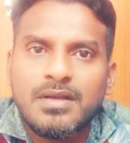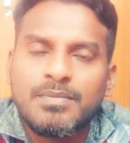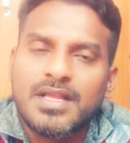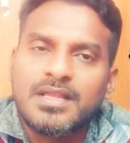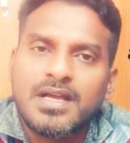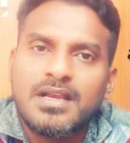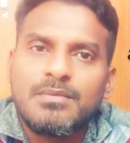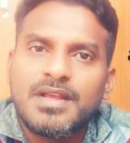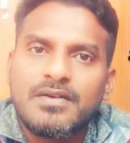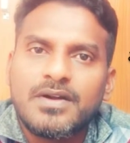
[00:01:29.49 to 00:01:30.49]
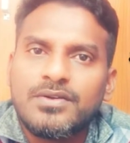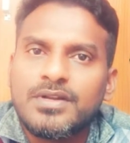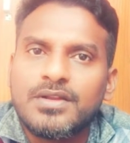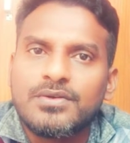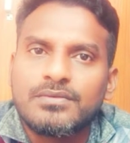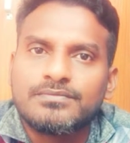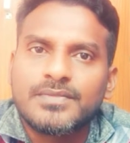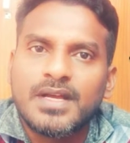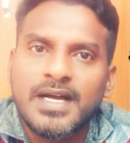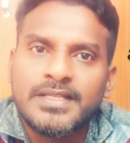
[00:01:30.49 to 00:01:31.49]
ప్రధానమైన వాళ్ళు నలుగురు
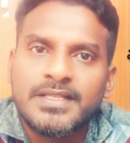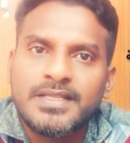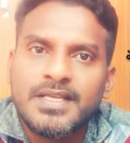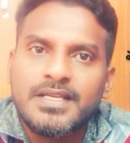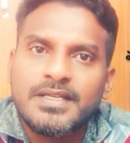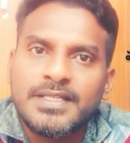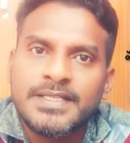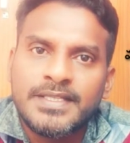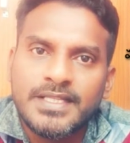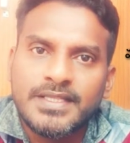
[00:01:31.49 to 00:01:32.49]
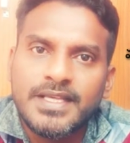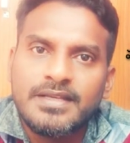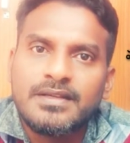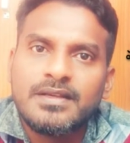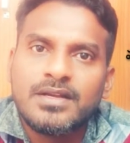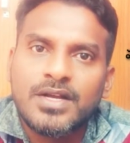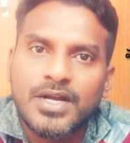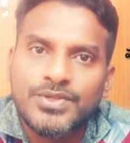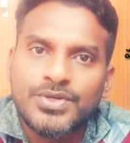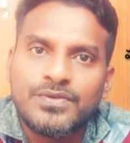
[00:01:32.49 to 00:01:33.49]
అదితి దితి
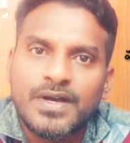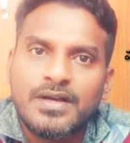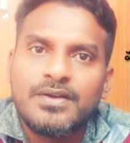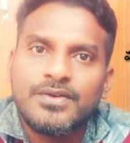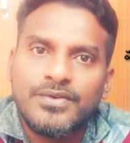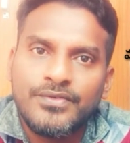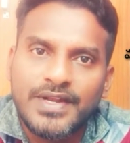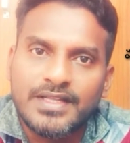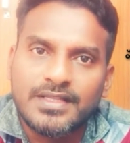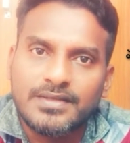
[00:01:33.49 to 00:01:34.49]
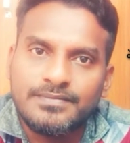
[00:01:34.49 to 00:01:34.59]
కద్రువ వినత